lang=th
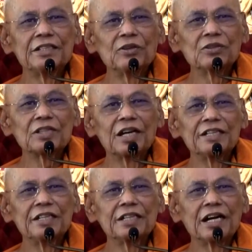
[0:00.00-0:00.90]
ยกทา
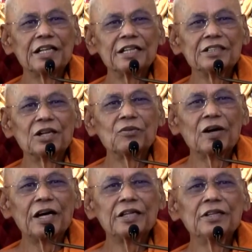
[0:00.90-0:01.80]
ยิกาได้ถ
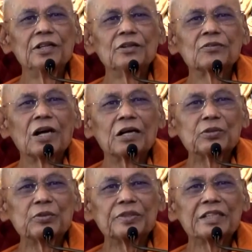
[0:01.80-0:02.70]
วายความ
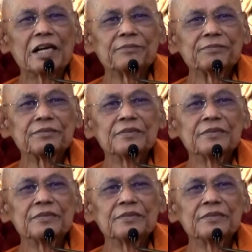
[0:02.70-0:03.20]
อุปถัมภ์